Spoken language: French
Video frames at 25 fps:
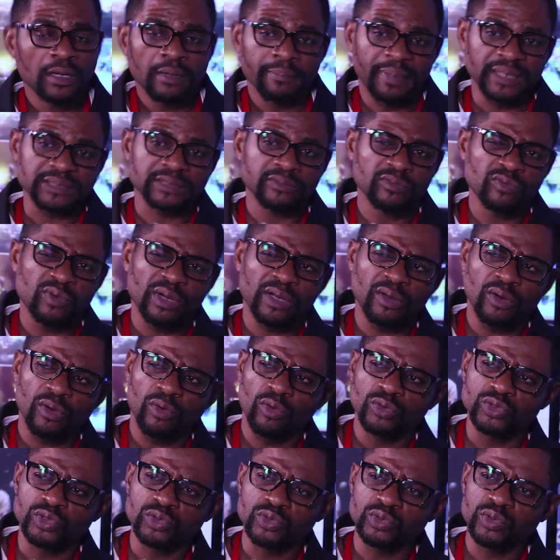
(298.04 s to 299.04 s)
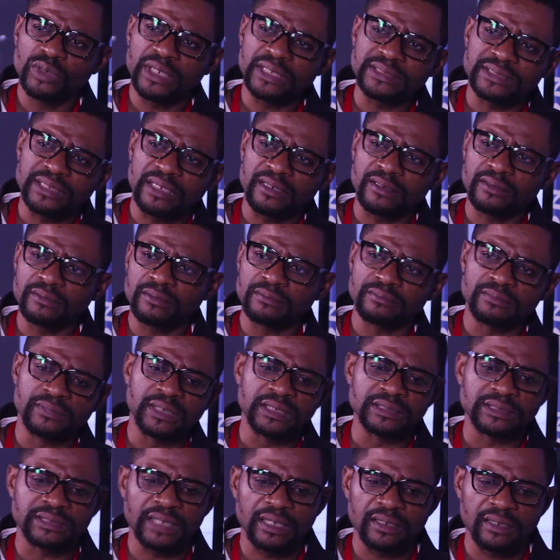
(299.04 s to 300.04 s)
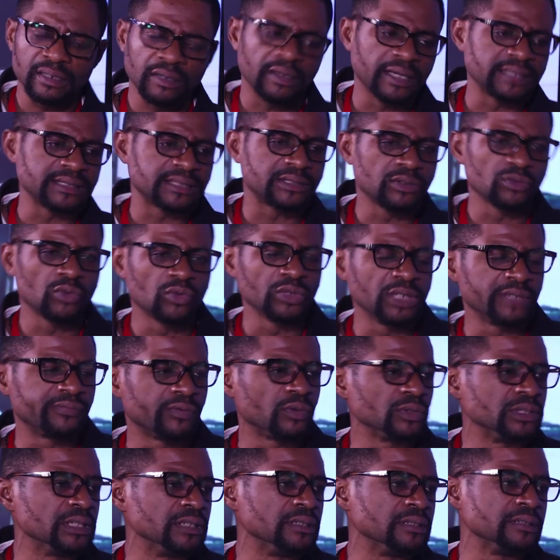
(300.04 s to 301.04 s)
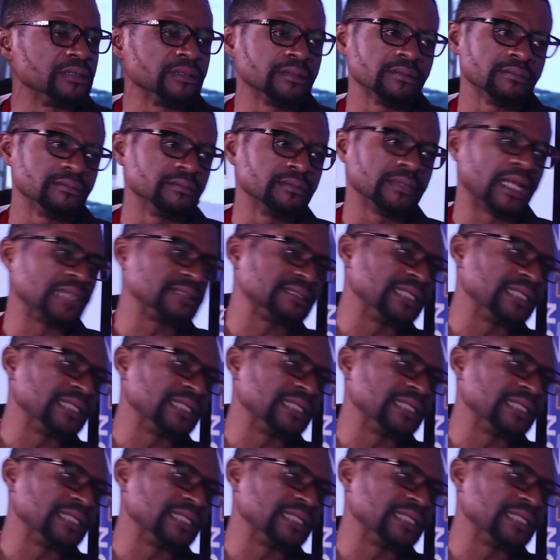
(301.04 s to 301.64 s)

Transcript: Parce que vous voyez, aujourd'hui, les gens, les gens restent au niveau de la